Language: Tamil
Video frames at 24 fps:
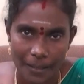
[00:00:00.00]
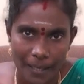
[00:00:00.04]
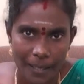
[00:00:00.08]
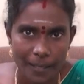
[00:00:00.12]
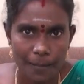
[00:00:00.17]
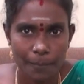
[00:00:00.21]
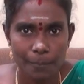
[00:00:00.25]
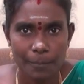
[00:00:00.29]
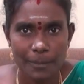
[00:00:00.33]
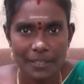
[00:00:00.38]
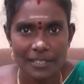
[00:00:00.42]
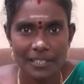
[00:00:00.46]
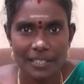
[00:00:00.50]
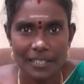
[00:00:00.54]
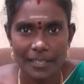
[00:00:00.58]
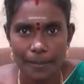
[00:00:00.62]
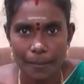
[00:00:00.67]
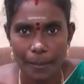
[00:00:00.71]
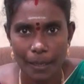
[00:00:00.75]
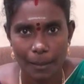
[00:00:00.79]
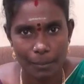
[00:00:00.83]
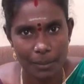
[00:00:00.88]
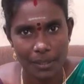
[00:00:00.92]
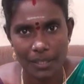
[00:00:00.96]
நானும்
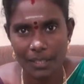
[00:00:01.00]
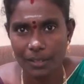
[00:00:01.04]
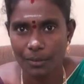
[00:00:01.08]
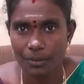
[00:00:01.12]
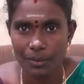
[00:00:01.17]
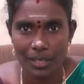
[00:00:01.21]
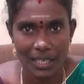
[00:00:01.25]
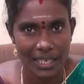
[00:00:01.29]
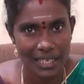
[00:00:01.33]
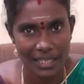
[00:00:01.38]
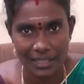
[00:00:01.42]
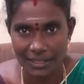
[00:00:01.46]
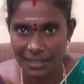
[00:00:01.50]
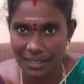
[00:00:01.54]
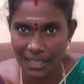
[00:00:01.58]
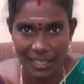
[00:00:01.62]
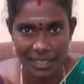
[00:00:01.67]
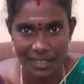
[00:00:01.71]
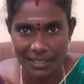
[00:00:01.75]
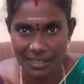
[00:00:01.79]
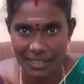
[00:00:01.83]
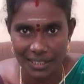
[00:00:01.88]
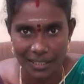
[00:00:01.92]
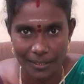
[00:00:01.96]
பேசுகிறேன் அப்படின்னு அவர் அழை
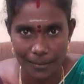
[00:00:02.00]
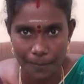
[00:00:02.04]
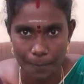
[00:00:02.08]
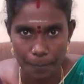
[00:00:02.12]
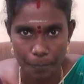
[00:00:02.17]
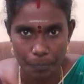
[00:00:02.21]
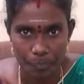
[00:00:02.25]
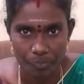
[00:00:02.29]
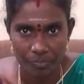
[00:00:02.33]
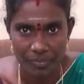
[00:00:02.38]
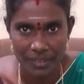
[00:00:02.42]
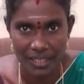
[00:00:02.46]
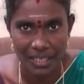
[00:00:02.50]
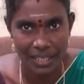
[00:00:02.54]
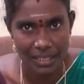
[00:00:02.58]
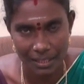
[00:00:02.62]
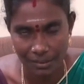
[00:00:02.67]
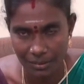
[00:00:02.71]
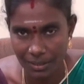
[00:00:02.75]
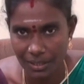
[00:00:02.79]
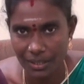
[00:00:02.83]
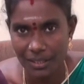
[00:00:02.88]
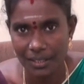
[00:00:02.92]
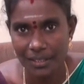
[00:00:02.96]
அழைச்சார்
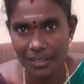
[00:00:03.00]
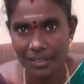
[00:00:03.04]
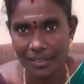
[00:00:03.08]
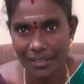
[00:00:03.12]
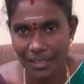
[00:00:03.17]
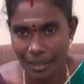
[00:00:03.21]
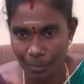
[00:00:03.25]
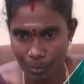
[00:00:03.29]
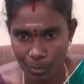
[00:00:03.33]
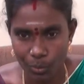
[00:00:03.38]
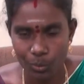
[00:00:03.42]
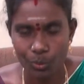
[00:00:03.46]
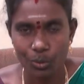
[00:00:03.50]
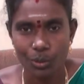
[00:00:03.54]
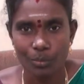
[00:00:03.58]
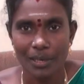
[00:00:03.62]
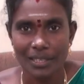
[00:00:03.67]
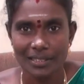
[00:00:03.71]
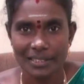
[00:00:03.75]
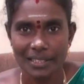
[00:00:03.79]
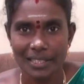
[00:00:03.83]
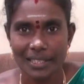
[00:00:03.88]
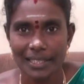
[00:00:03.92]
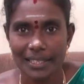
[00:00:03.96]
அதை வந்து நம்ம ஊர்
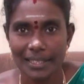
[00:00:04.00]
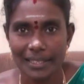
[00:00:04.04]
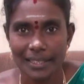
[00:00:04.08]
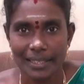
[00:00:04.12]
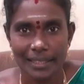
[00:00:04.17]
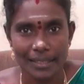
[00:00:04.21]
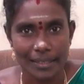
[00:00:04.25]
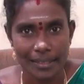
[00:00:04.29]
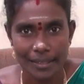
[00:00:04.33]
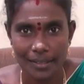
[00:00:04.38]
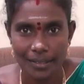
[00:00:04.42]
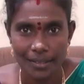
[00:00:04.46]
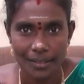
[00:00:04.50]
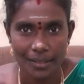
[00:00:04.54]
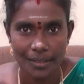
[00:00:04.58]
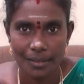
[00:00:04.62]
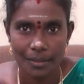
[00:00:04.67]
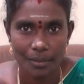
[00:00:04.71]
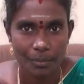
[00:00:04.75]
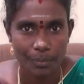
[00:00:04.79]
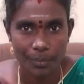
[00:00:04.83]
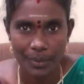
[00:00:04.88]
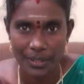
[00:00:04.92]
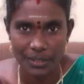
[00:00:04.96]
பாஷையில்
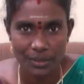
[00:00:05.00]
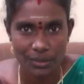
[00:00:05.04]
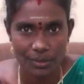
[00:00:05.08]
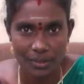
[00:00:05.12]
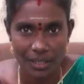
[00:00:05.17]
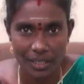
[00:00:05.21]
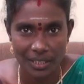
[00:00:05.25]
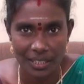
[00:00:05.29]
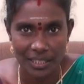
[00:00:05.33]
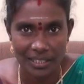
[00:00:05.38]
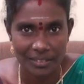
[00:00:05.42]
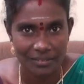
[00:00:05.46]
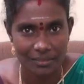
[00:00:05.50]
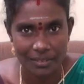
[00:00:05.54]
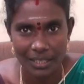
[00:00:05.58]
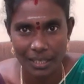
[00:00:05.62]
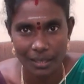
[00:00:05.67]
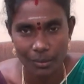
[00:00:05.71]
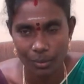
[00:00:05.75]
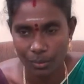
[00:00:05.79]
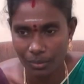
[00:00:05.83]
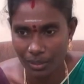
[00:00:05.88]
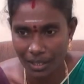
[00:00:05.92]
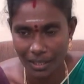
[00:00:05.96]
பேசுகிறாங்க
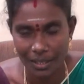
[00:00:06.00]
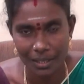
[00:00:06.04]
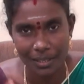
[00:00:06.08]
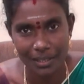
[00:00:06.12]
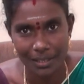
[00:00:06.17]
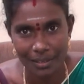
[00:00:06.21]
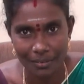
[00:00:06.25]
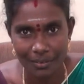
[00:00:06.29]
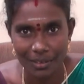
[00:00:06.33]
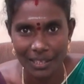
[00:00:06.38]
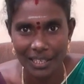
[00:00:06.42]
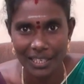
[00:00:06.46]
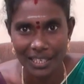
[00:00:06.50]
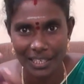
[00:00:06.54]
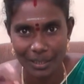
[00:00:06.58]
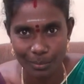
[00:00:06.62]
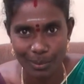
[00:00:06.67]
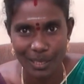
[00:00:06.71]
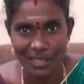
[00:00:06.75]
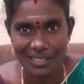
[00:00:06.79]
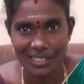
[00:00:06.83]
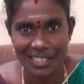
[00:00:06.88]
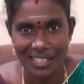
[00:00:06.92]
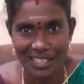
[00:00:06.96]
வேறு நாங்கள் என்ன
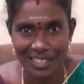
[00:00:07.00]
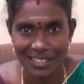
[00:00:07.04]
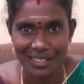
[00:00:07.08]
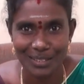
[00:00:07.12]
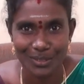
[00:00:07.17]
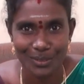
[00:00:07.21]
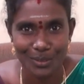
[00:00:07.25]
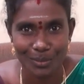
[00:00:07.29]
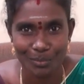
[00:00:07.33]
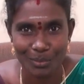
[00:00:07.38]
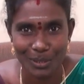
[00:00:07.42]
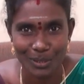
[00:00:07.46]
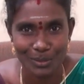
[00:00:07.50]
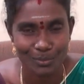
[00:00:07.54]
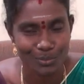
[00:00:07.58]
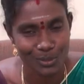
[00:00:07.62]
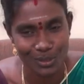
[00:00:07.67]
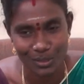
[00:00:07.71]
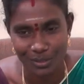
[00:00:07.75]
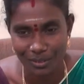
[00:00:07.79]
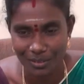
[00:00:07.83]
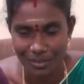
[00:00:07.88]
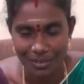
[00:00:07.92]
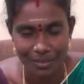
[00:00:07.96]
வெளிநாட்டு பாஷையாக கற்றுட்டு வந்து பேச
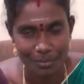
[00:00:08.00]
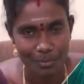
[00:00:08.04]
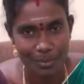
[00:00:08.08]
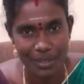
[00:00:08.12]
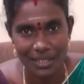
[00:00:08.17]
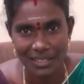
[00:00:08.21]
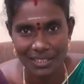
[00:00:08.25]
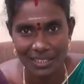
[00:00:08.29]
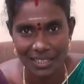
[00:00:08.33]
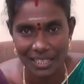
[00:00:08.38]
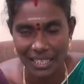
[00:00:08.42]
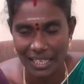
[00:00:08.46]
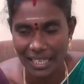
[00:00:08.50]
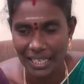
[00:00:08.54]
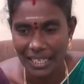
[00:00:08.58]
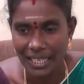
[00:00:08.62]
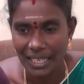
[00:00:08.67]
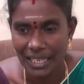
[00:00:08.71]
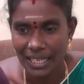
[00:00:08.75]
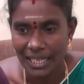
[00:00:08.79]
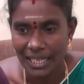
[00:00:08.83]
முடியும் பேசுகிறாங்க